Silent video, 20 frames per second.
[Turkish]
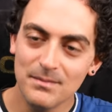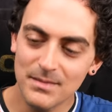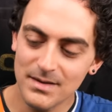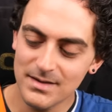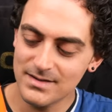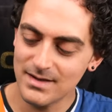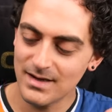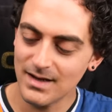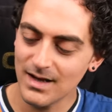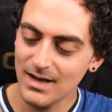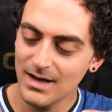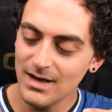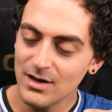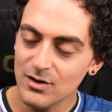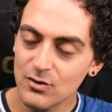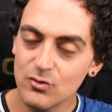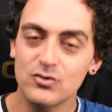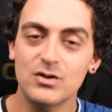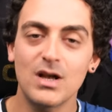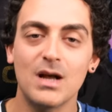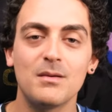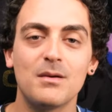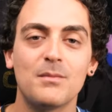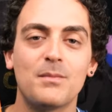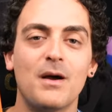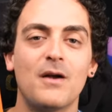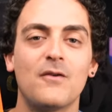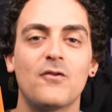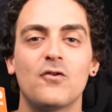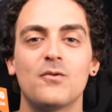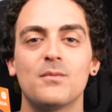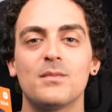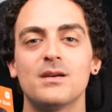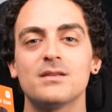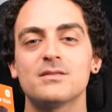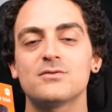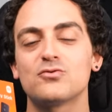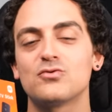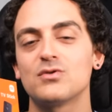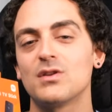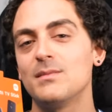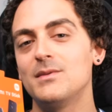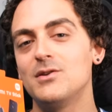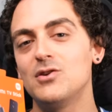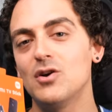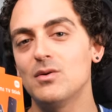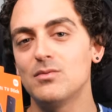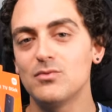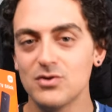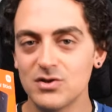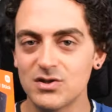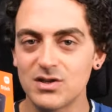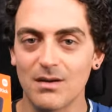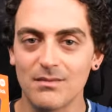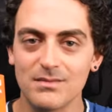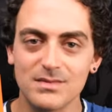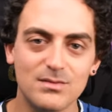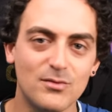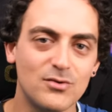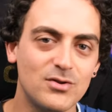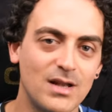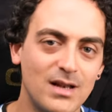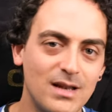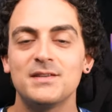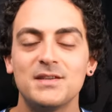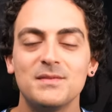bizlere güzel bir performans sunabiliyor bu işlemci modeli.